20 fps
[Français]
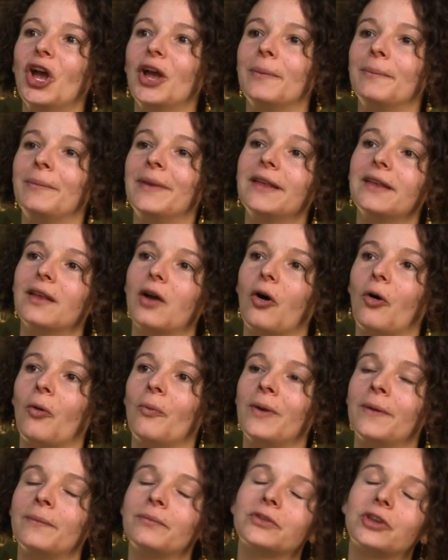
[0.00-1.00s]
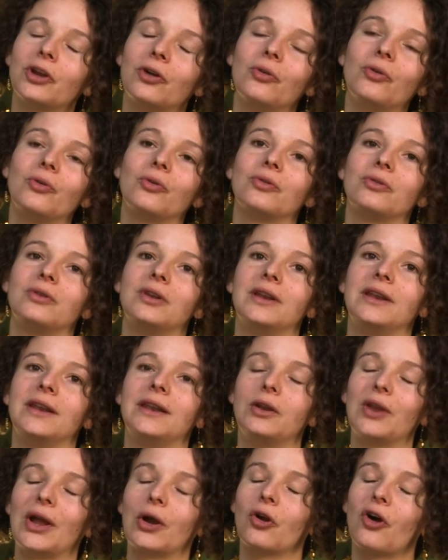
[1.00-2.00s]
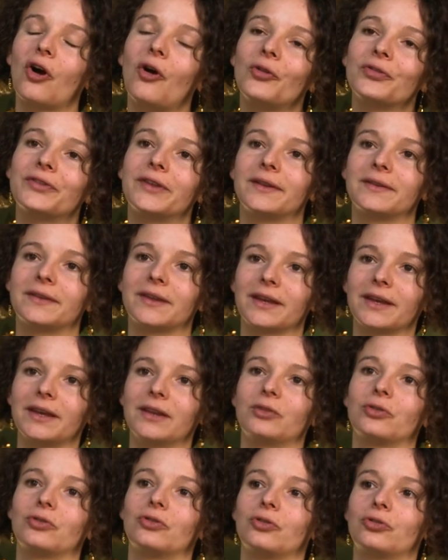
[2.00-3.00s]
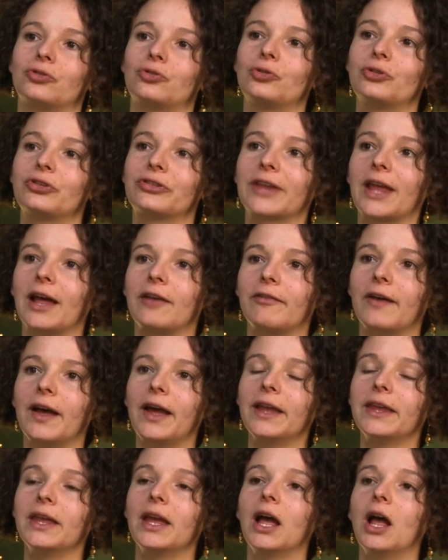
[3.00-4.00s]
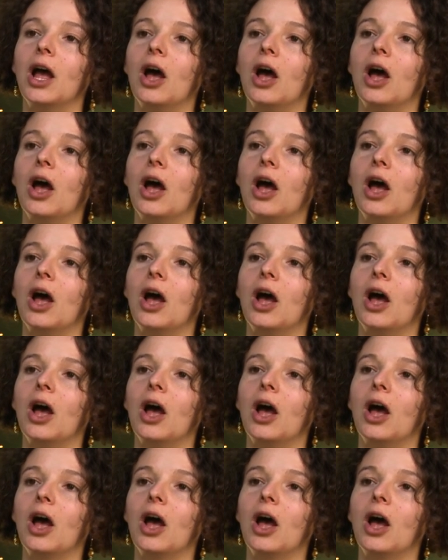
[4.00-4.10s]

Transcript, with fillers: Mais en même temps, le grand intérêt de, tout ce travail,